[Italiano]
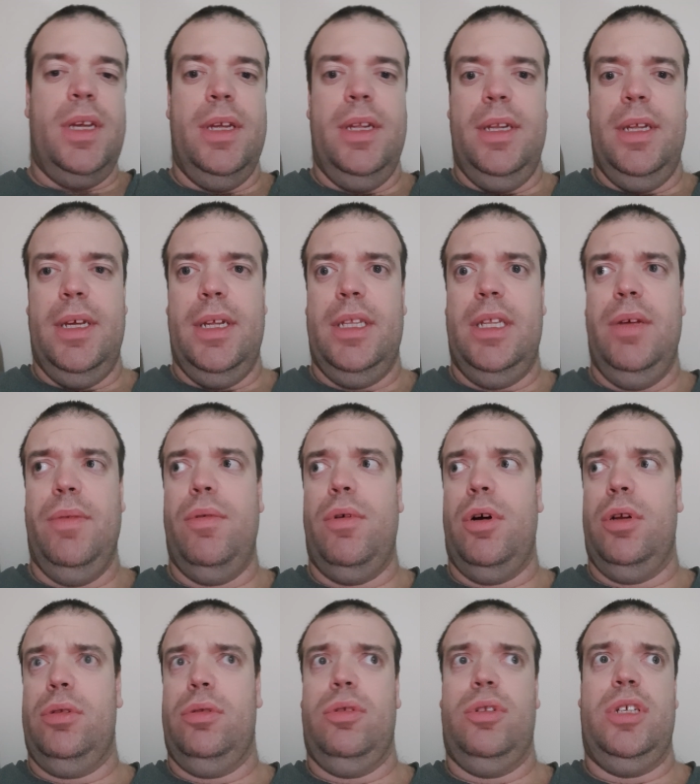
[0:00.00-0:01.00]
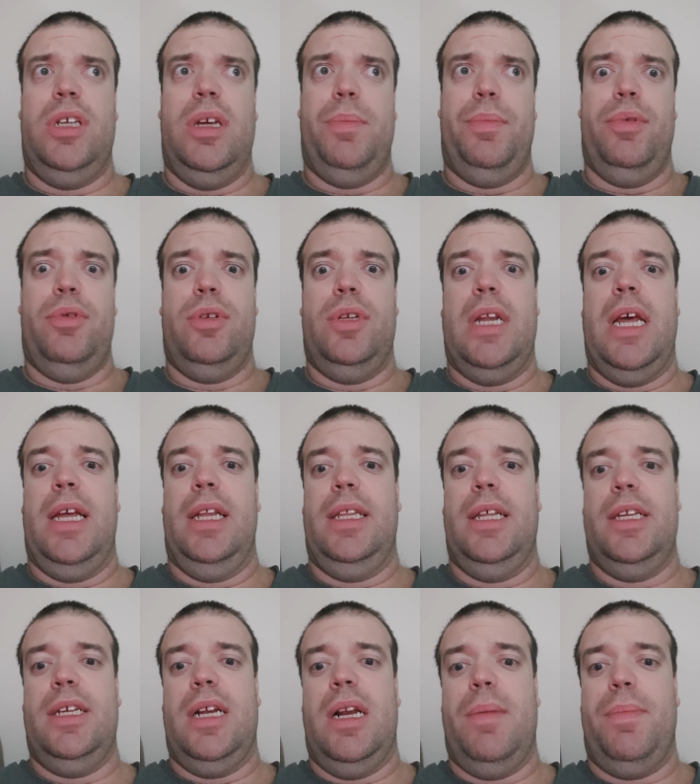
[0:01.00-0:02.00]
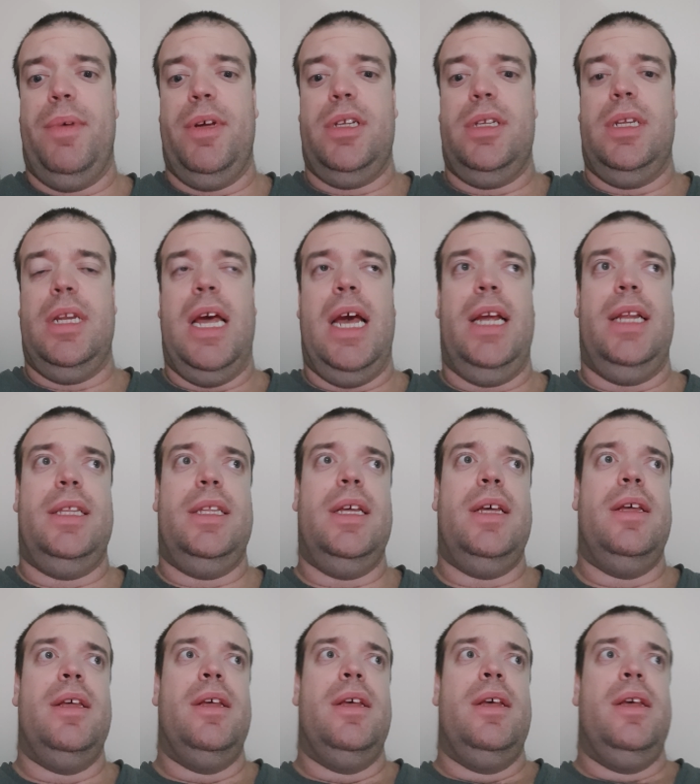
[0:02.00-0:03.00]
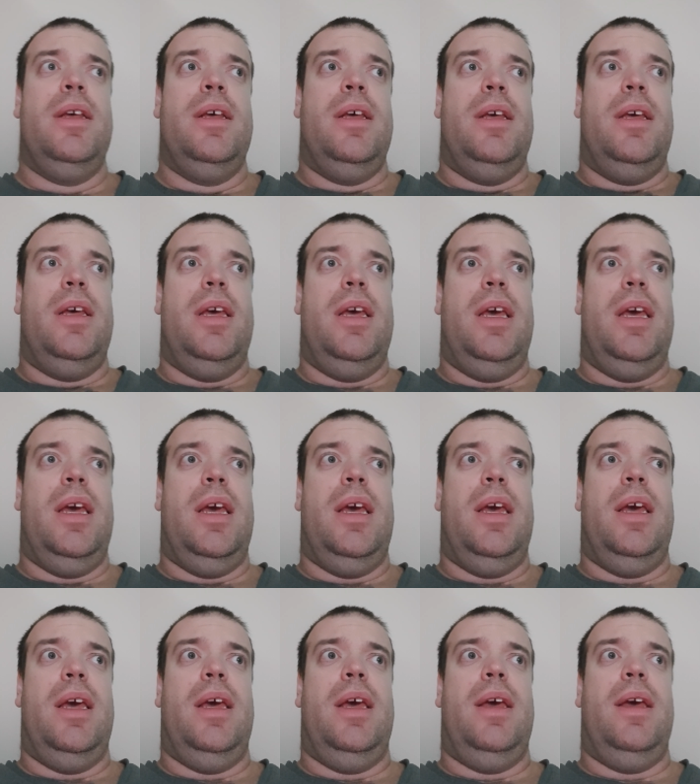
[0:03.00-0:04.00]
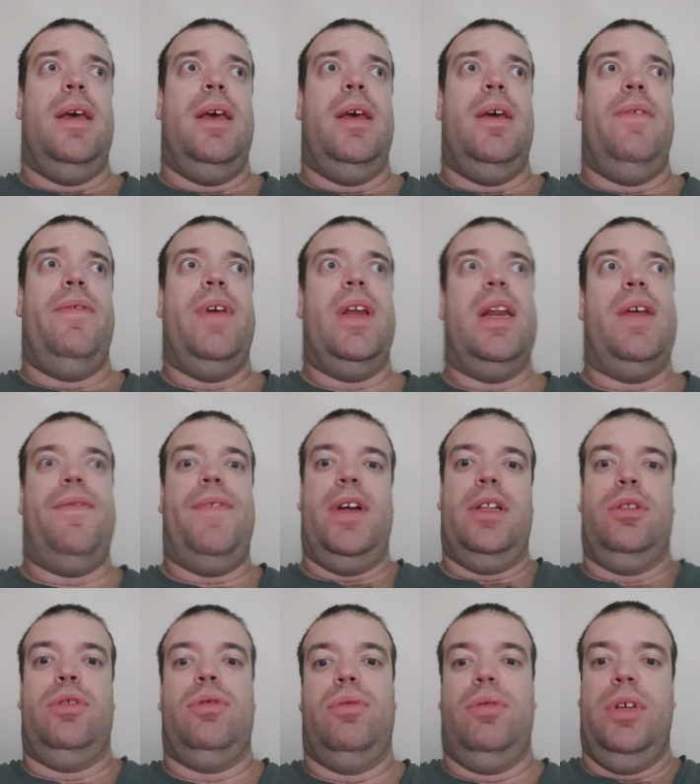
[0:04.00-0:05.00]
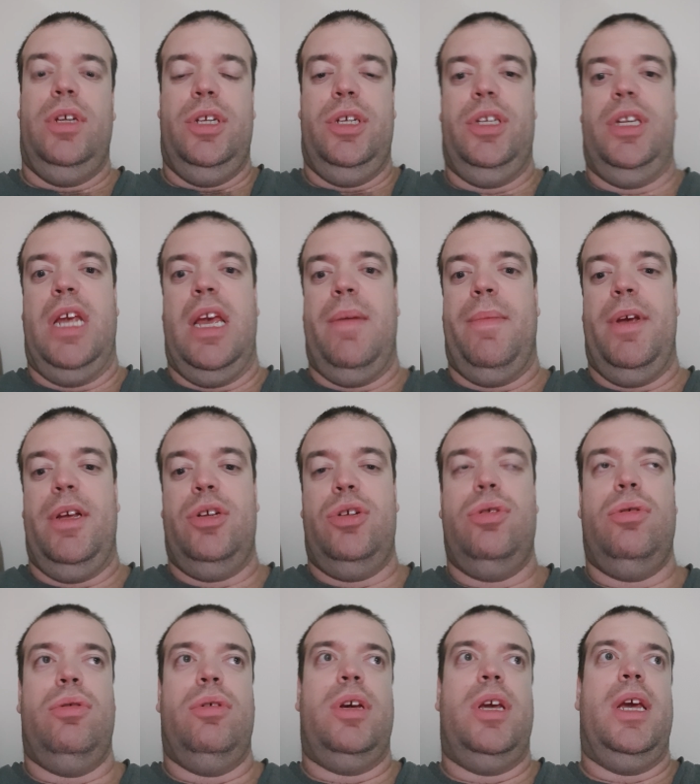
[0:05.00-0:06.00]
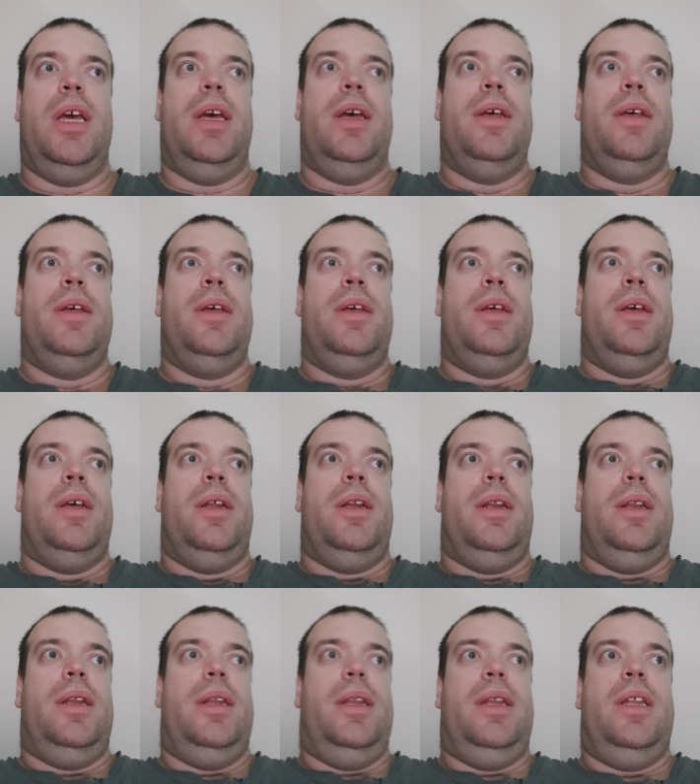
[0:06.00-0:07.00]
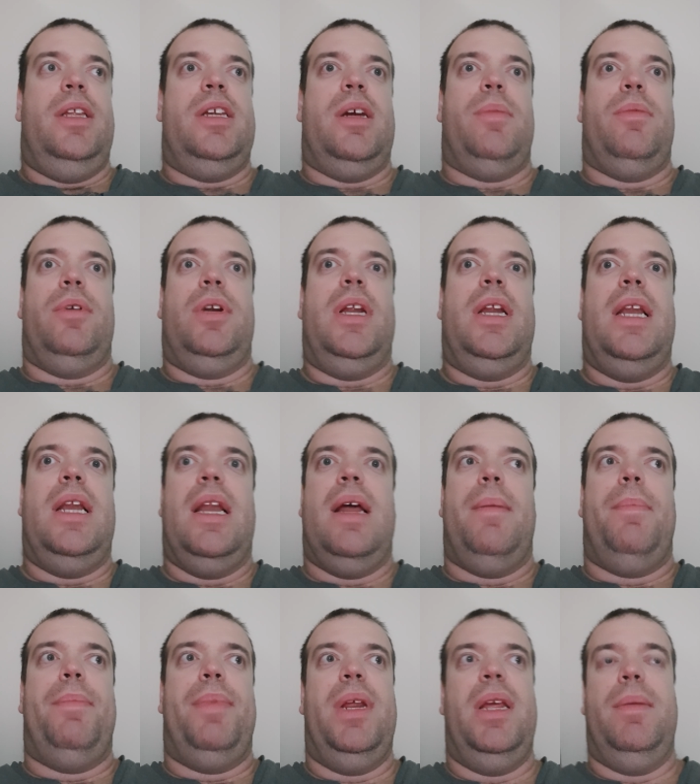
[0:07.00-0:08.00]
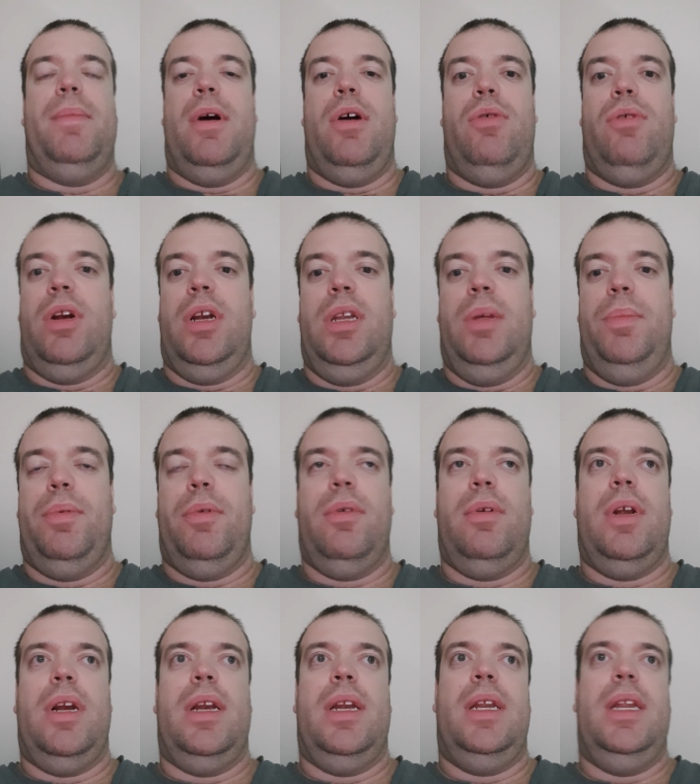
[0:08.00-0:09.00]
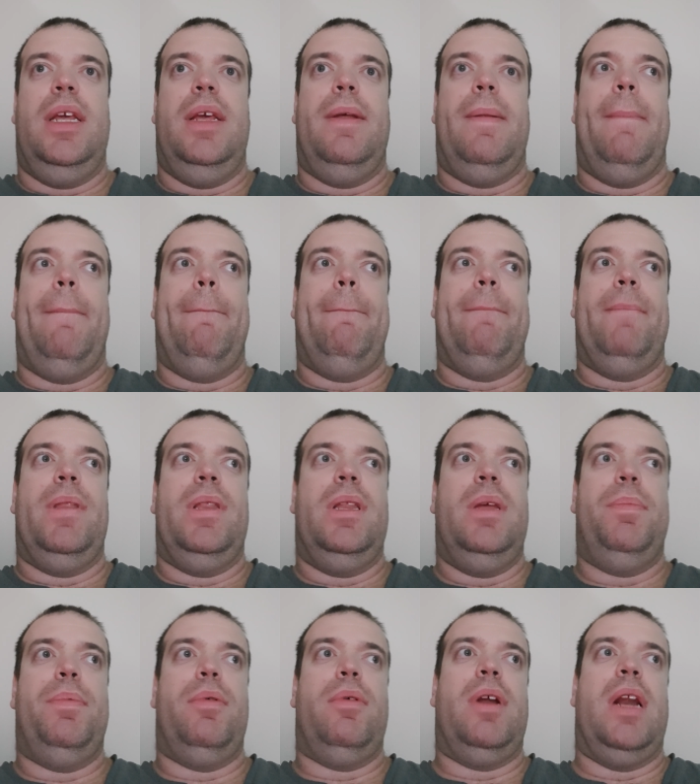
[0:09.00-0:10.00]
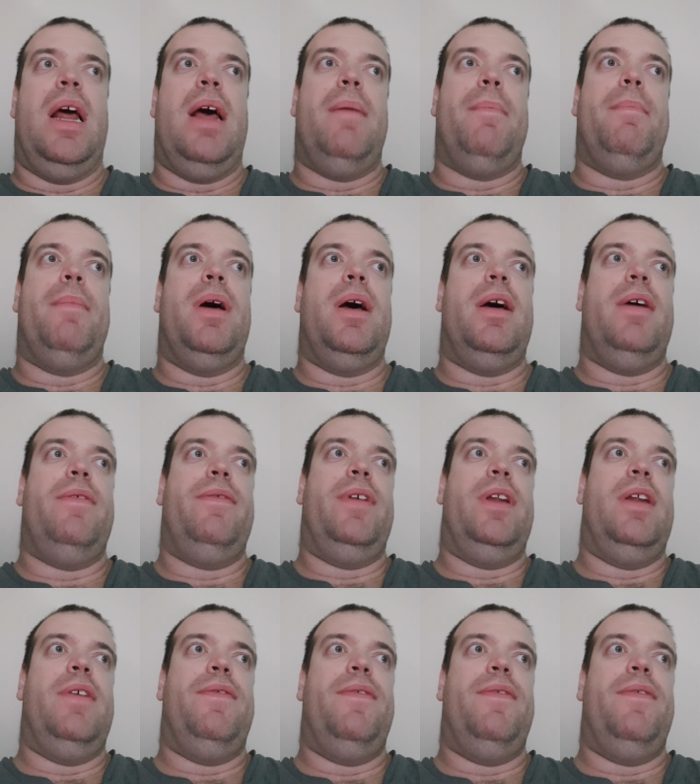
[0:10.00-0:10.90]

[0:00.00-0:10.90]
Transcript: eh, TV8 Champions Night e eh, Jalapas Night eh, viene fatto insieme, solo che diciamo nella prima ora di, pro- di, di programma viene